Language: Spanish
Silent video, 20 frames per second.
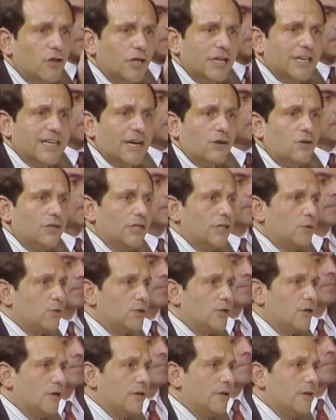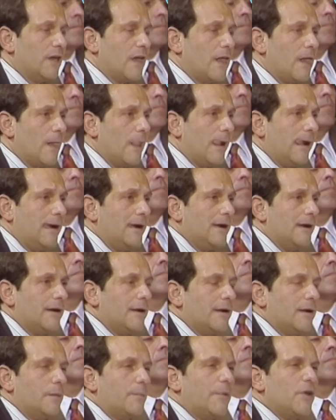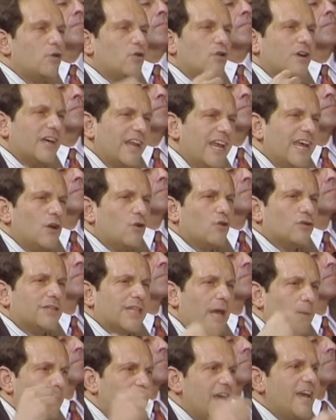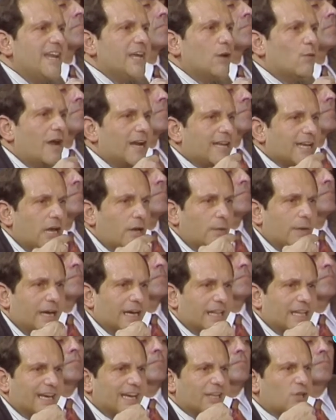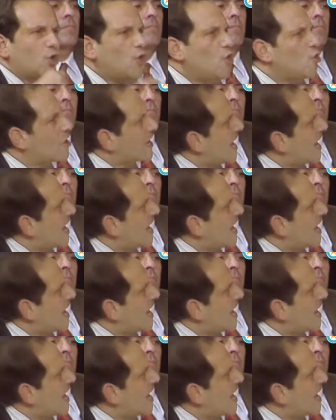de esa constitución. Pero creo también, igual que Alberti, que todo